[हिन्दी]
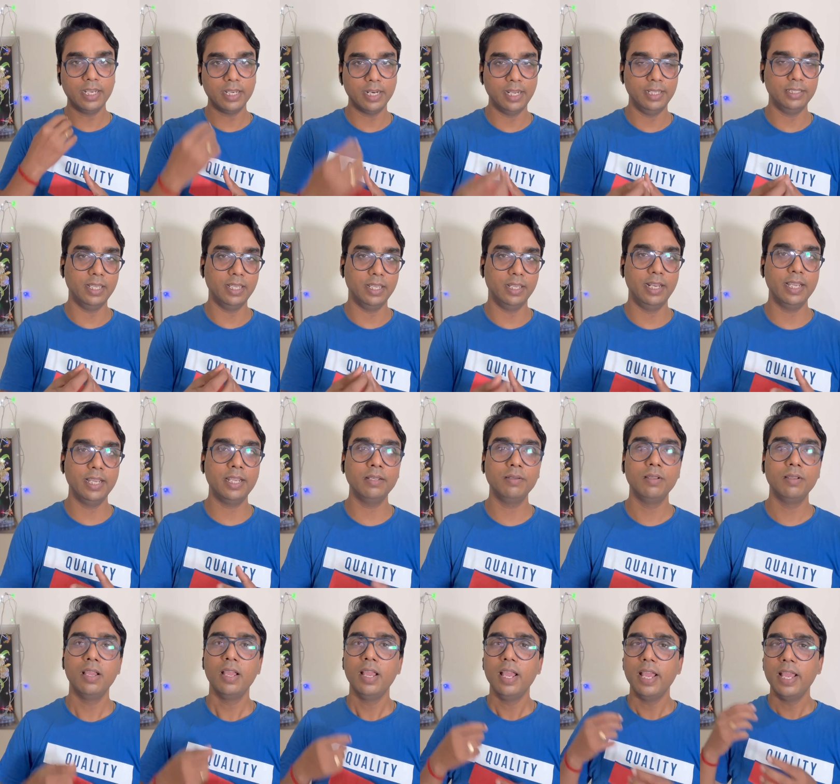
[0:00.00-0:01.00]
रही थी
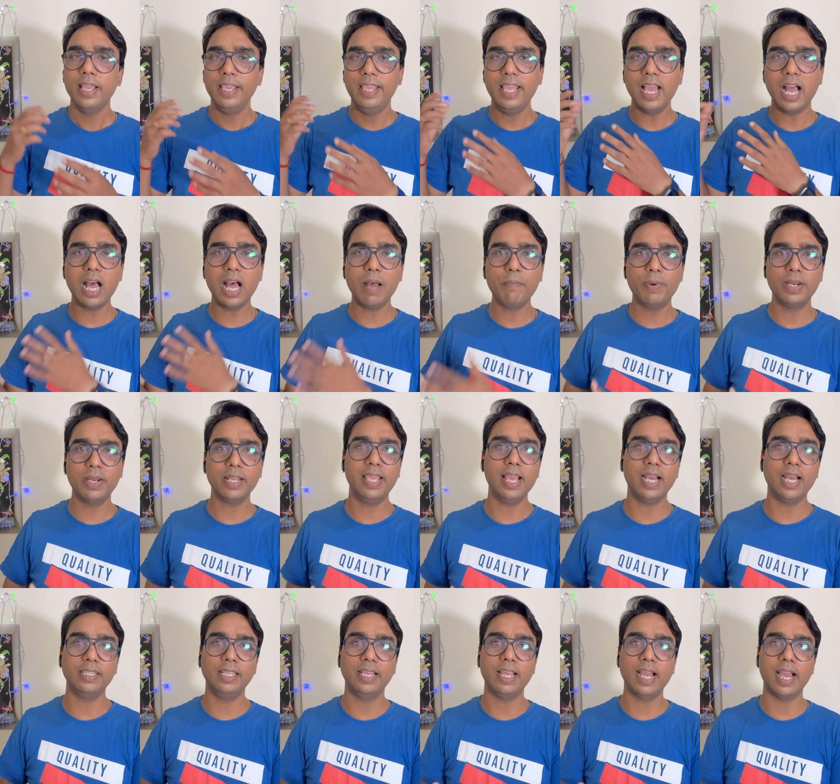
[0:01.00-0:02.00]
लेकिन यहाँ पर
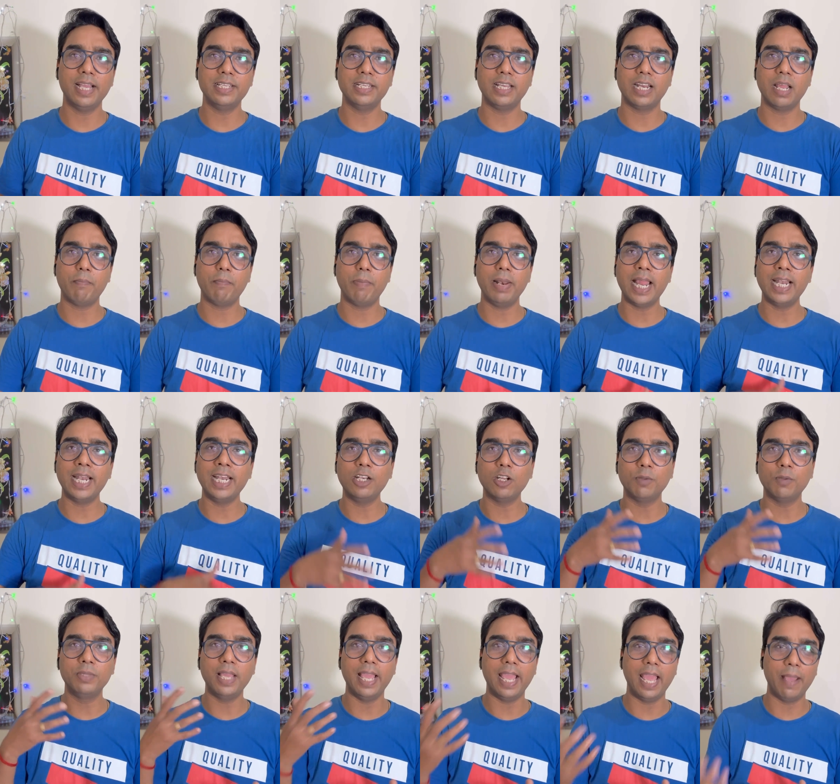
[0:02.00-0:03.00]
क्या दिखाया जा रहा है प्लेनेट
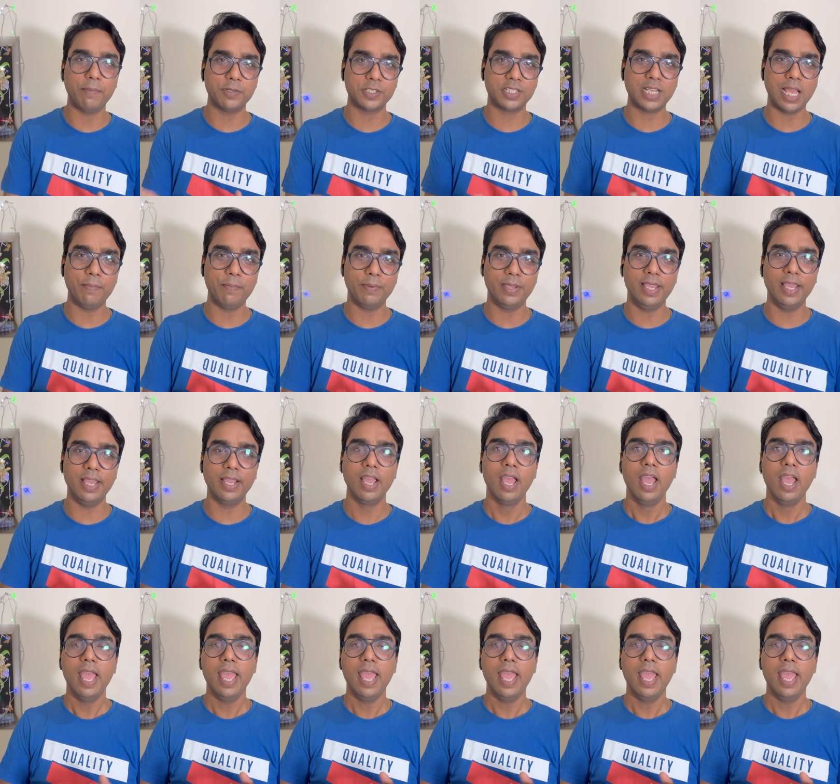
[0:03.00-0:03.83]
ऑफ द एप्स टाइप की